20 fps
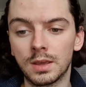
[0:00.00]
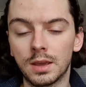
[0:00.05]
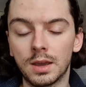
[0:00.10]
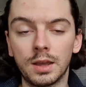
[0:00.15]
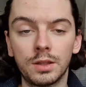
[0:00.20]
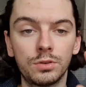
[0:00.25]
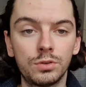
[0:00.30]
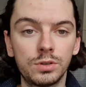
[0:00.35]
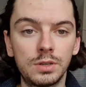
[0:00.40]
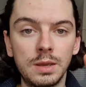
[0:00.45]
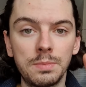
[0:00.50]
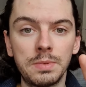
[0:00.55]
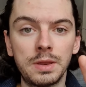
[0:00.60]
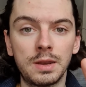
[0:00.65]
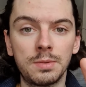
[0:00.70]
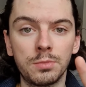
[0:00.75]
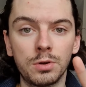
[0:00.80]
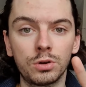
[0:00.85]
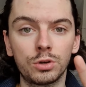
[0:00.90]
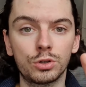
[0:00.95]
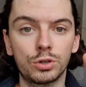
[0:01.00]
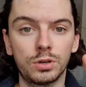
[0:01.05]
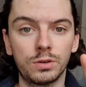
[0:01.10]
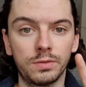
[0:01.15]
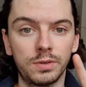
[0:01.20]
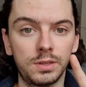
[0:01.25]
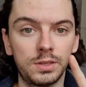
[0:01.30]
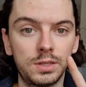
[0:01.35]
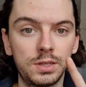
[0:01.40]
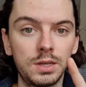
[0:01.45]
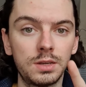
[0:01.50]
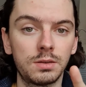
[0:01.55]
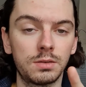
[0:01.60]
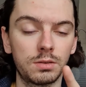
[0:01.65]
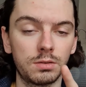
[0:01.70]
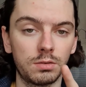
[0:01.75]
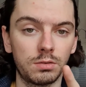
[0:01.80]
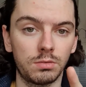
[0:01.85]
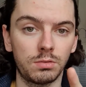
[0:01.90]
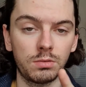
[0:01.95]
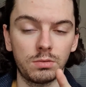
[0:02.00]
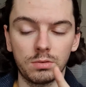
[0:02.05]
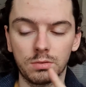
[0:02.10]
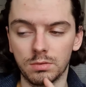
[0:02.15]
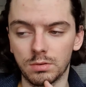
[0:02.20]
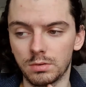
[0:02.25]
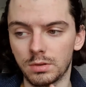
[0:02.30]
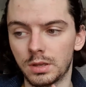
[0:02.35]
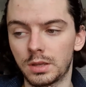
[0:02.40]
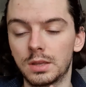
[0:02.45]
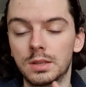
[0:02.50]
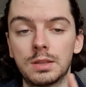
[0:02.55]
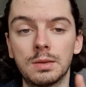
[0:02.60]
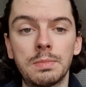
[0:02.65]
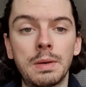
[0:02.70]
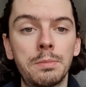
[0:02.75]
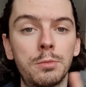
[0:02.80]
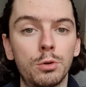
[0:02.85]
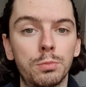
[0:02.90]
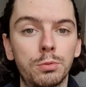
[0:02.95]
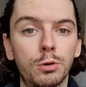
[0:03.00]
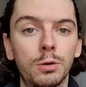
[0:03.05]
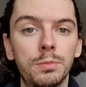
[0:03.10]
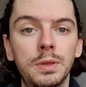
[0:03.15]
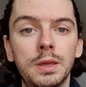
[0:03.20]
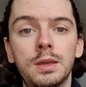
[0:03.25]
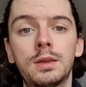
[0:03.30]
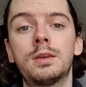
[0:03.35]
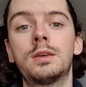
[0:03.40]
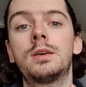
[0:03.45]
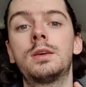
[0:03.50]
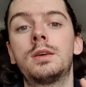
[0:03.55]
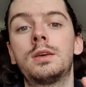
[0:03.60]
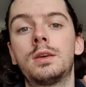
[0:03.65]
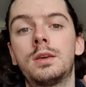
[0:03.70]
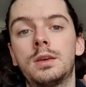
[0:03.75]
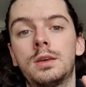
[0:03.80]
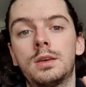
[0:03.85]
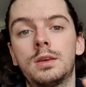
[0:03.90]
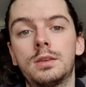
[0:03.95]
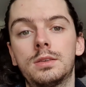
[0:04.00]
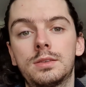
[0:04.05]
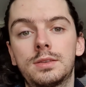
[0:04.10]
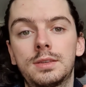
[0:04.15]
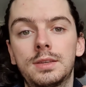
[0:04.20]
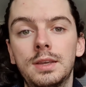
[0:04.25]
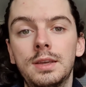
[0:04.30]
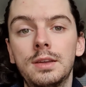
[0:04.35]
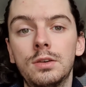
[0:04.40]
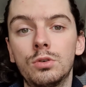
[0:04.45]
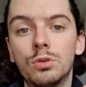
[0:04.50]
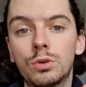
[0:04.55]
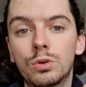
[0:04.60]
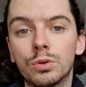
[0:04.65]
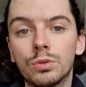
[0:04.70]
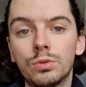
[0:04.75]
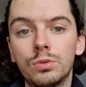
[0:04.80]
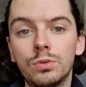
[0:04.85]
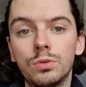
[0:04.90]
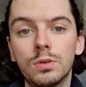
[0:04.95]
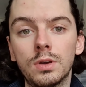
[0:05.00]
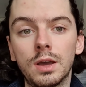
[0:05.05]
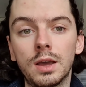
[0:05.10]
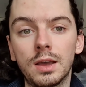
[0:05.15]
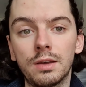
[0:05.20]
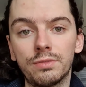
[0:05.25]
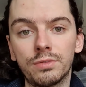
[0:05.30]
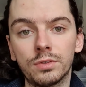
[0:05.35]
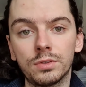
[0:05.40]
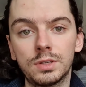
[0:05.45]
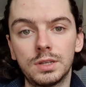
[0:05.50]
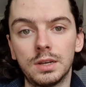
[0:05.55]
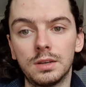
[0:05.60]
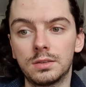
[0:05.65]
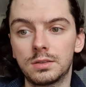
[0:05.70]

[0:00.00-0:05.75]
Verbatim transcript: Un deuxième élément que j'avais dit, et qui était même le premier, c'est le contenu infantile.